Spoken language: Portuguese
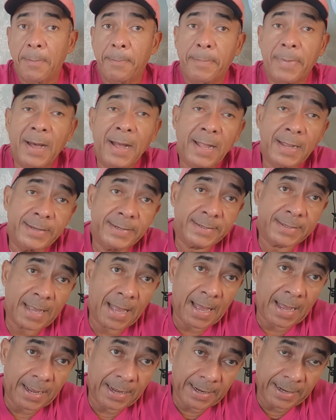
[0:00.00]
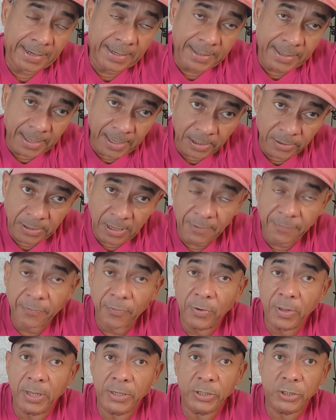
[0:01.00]
para estar entrando na
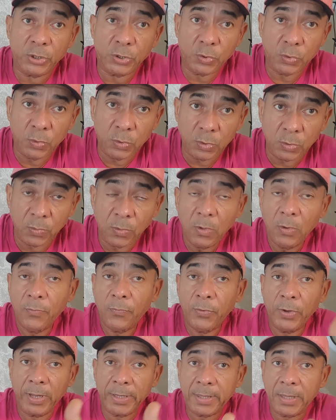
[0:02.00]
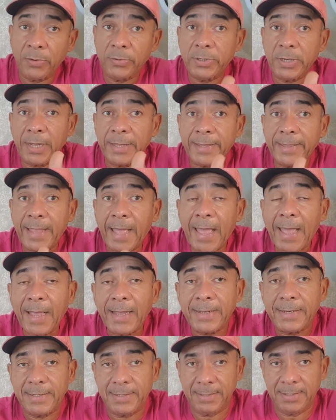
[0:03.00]
folha de junho, foi até o dia
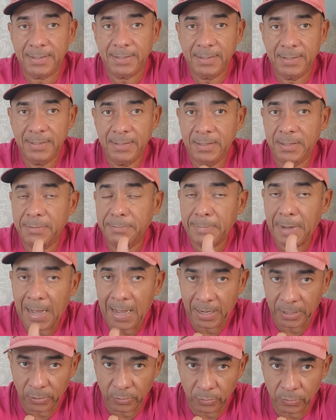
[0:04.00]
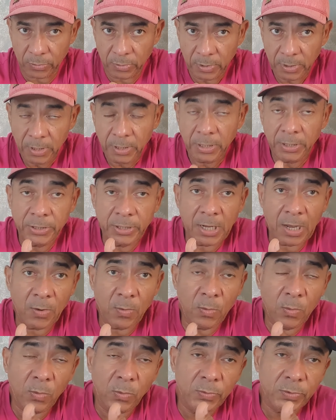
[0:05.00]
10 de maio. E dia
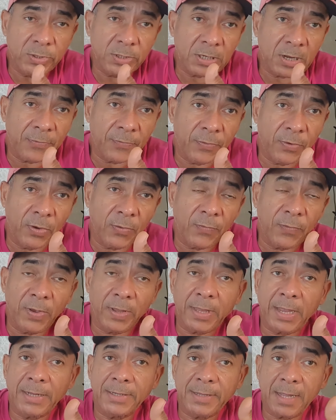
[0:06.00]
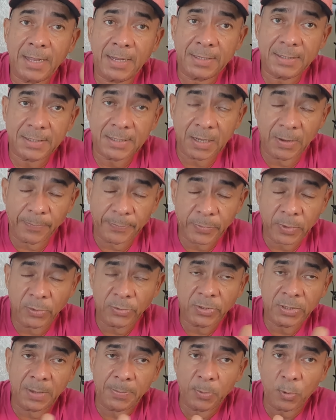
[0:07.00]
11 já foi feita a extração. Então
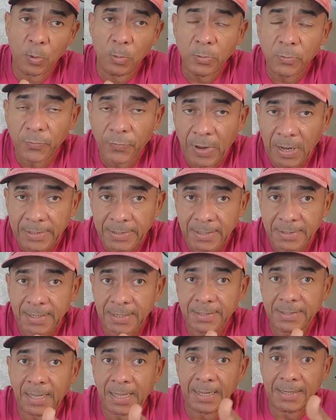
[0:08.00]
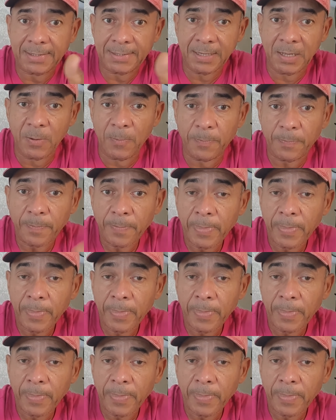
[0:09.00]
sempre quando fazem essa extração,